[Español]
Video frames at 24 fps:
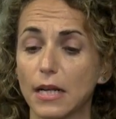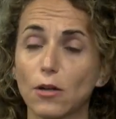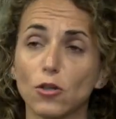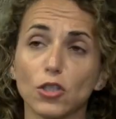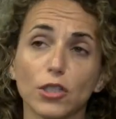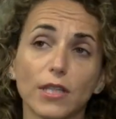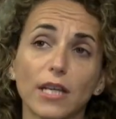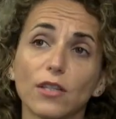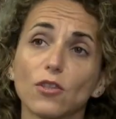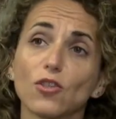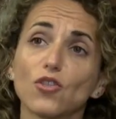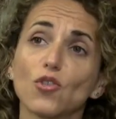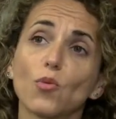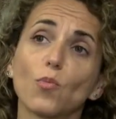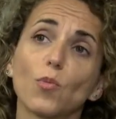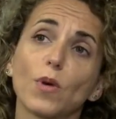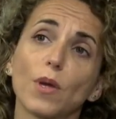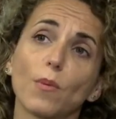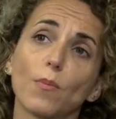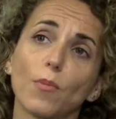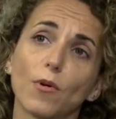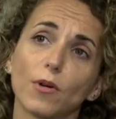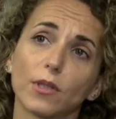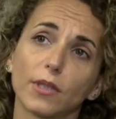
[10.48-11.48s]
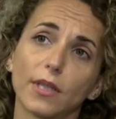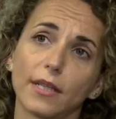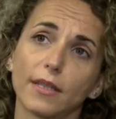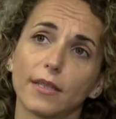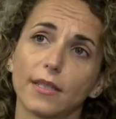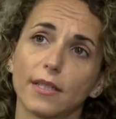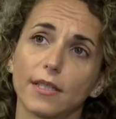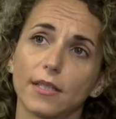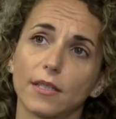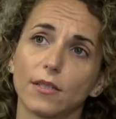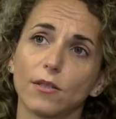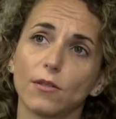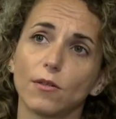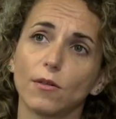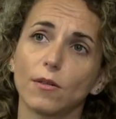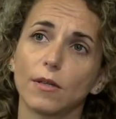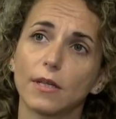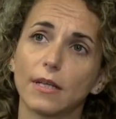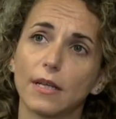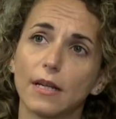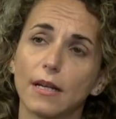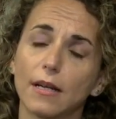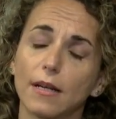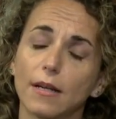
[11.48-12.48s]
los datos son muy importantes.
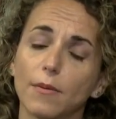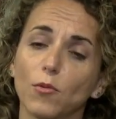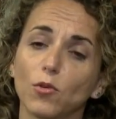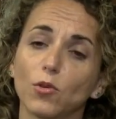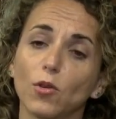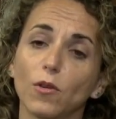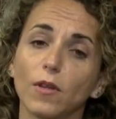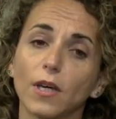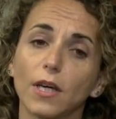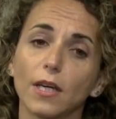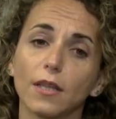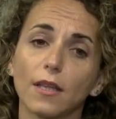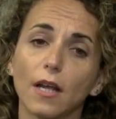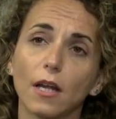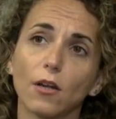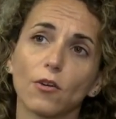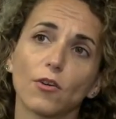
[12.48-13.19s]
El mundo digital